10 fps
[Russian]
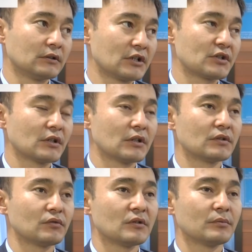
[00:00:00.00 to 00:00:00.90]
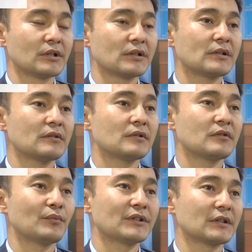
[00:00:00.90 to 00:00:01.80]
начато досудебное
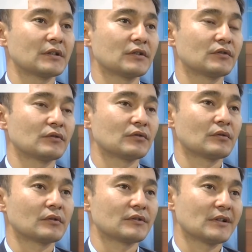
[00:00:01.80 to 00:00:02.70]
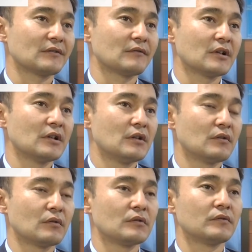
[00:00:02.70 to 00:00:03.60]
расследование по статье 140, часть 2
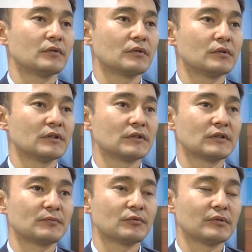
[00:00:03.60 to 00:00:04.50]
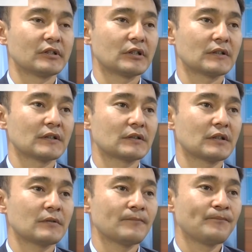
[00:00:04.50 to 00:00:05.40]
Уголовного кодекса Республики
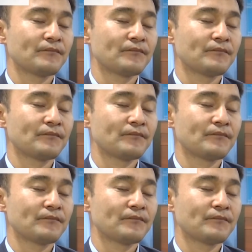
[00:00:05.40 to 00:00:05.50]
Казахстан.